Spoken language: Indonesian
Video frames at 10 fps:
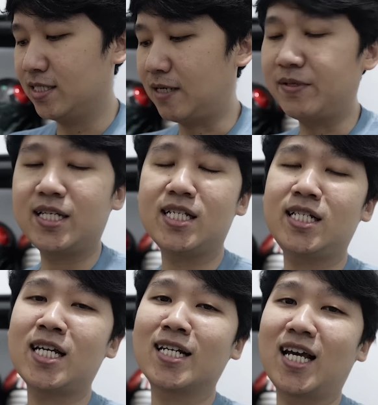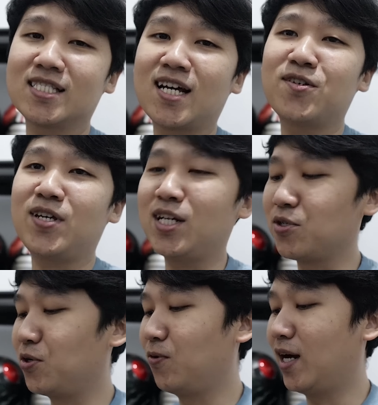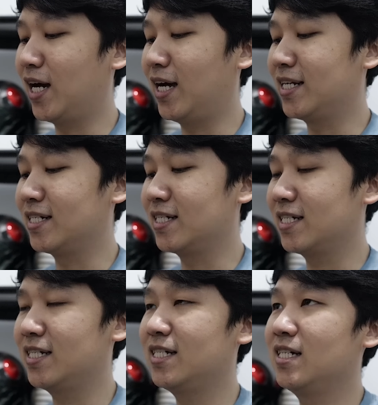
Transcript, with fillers: Tapi di sini saya nggak tahu ya, duluan